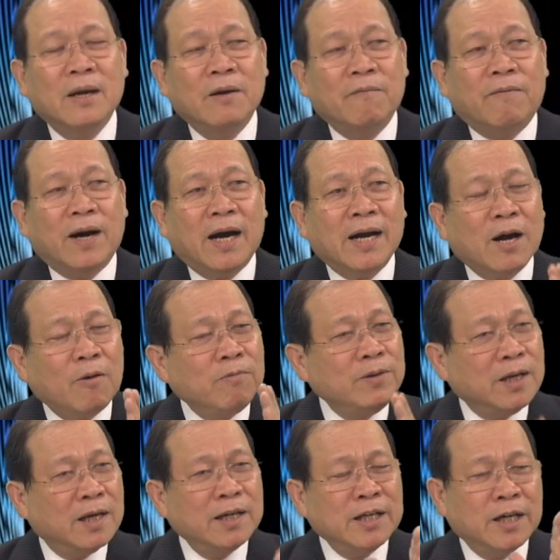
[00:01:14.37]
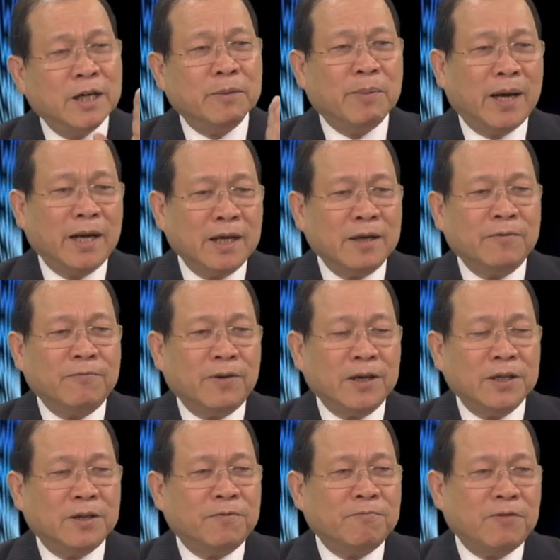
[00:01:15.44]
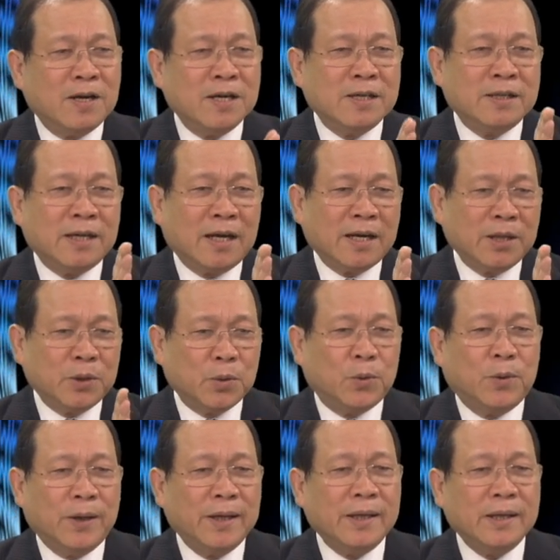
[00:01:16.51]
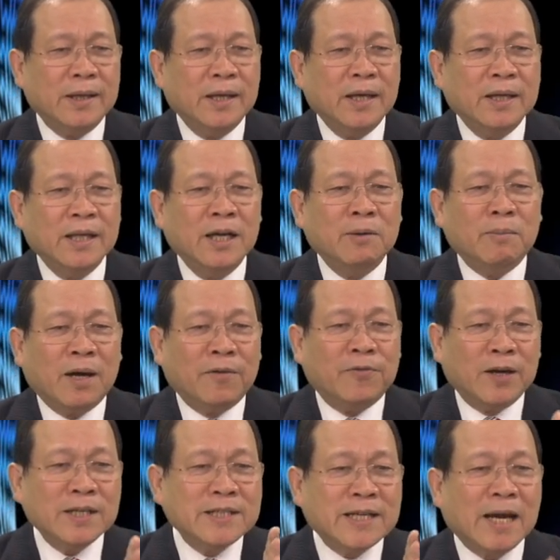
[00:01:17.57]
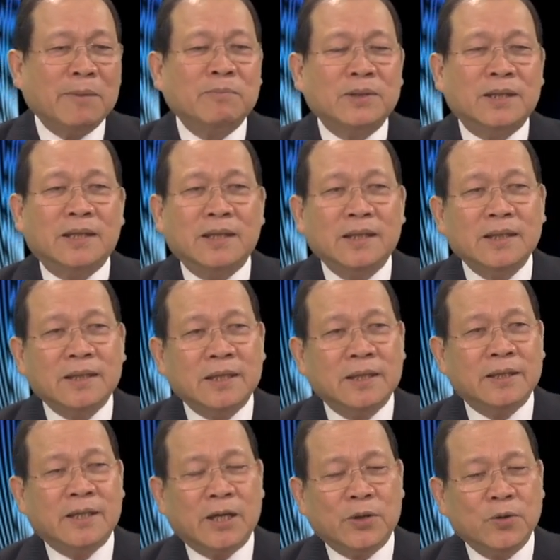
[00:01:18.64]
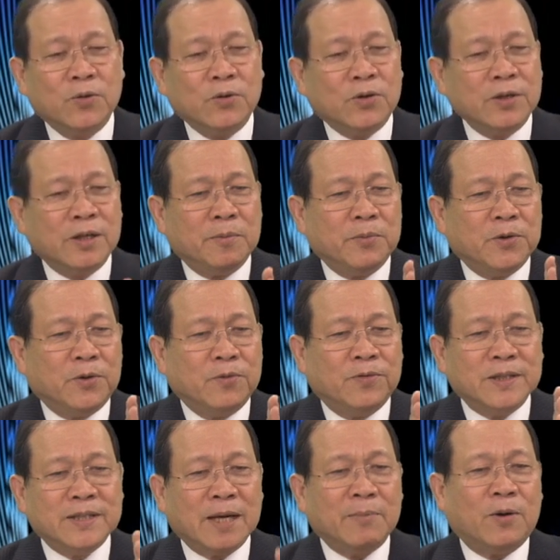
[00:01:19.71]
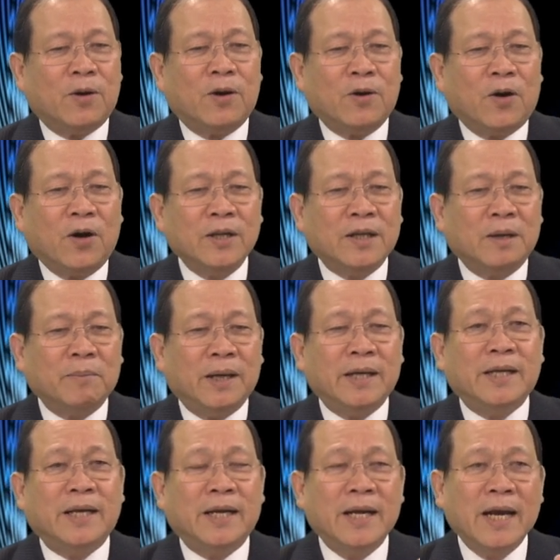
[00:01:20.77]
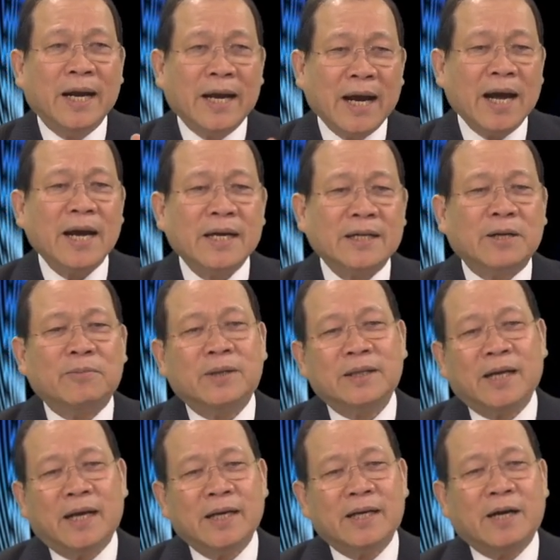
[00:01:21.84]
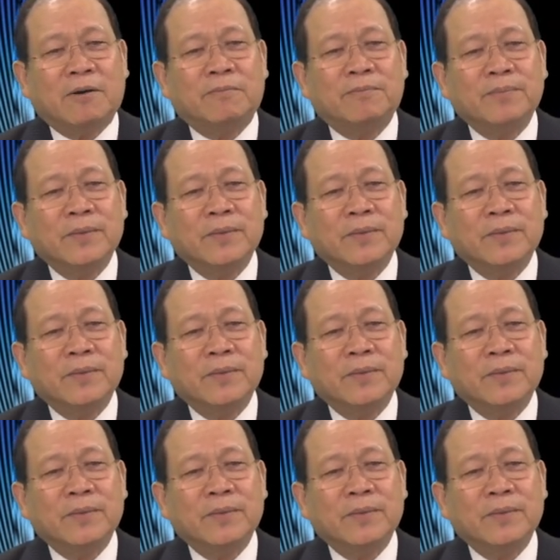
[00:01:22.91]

và không những người bệnh phải được phân ra cái tuổi nhưng mà phải xem thử cái người thầy thuốc có nhiệm vụ phải xem họ có những cái bệnh gì khác trong cơ thể hay không